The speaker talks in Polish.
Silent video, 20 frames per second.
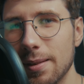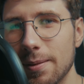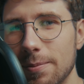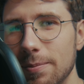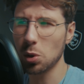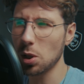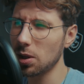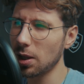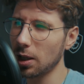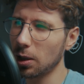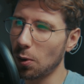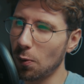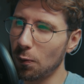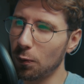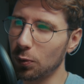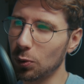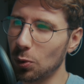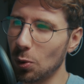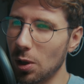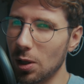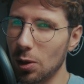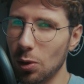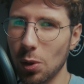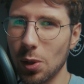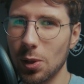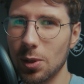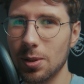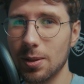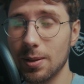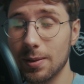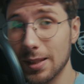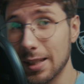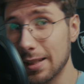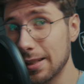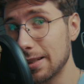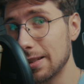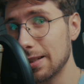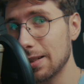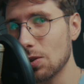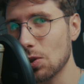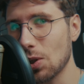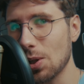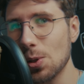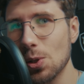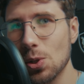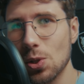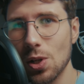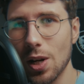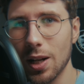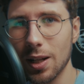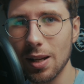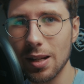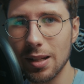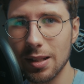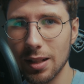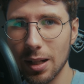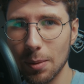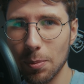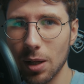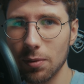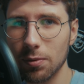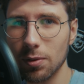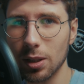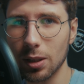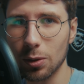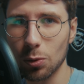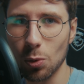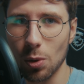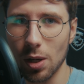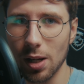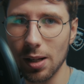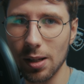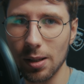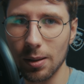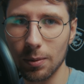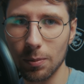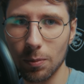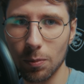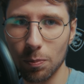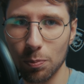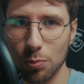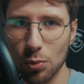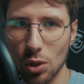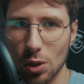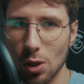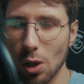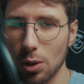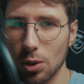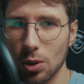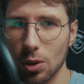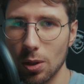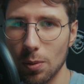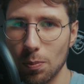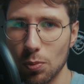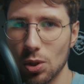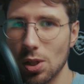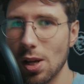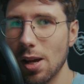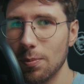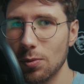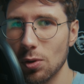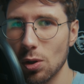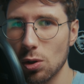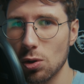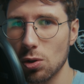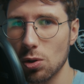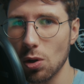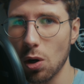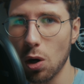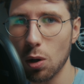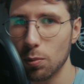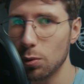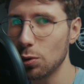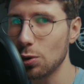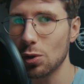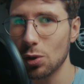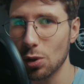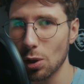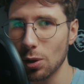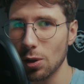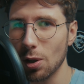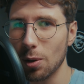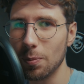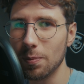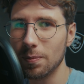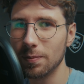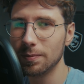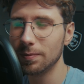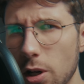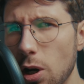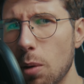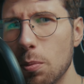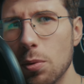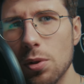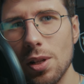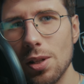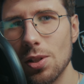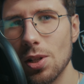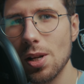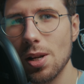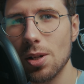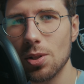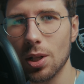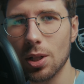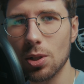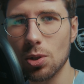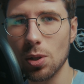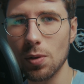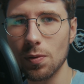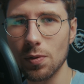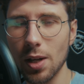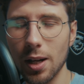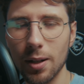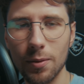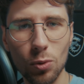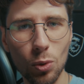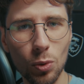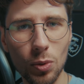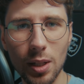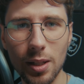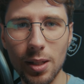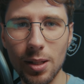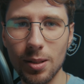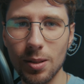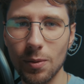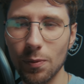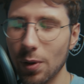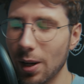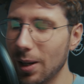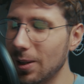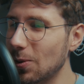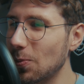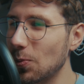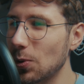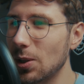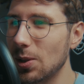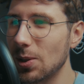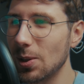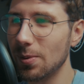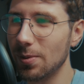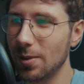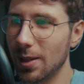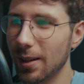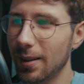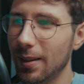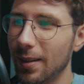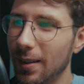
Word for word: I to nie taką, w której to jest część jakiejś zabawy, która przynosi przyjemność obu stronom i nikomu nie dzieje się krzywda. Tutaj jest wręcz przeciwnie.